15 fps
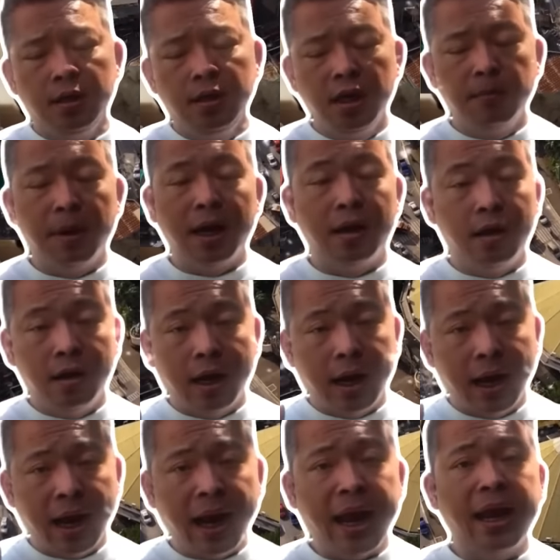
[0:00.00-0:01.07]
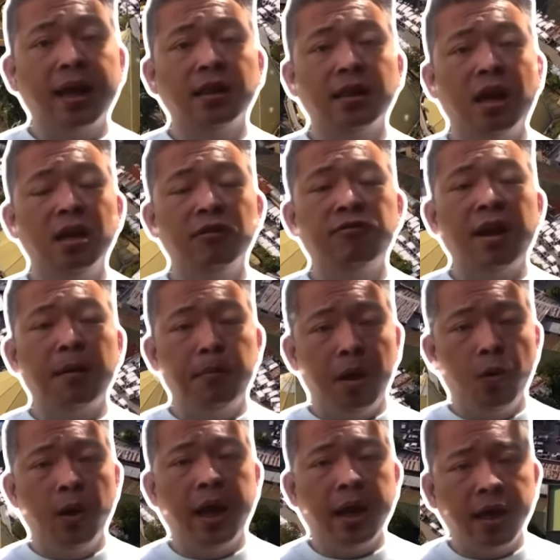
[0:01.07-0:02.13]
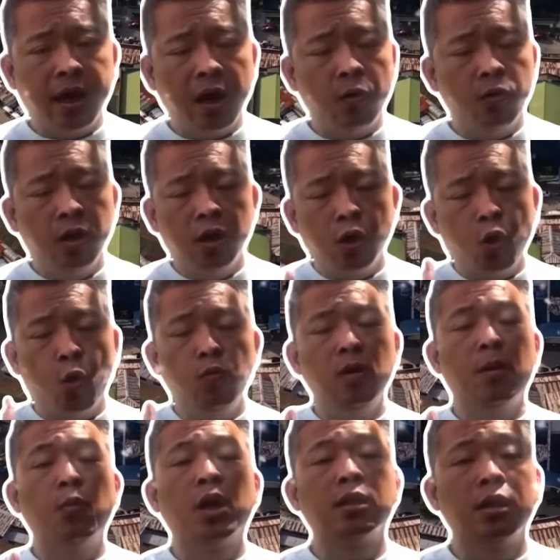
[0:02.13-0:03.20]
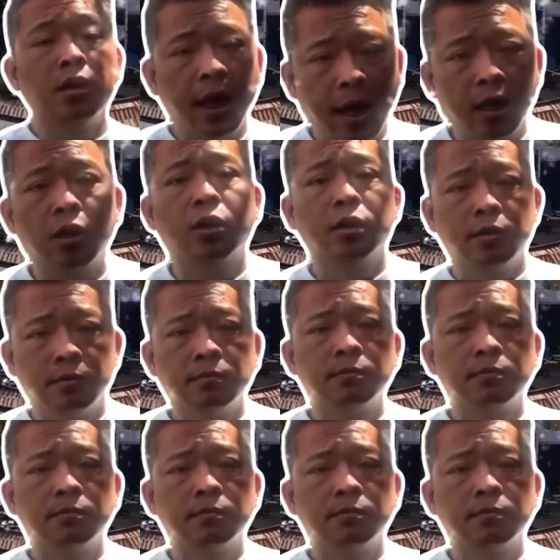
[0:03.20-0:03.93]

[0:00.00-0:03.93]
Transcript: nhưng mà hai cái tên nó phát biểu khác nhau nhưng nó cũng là một cái tỉnh thành thôi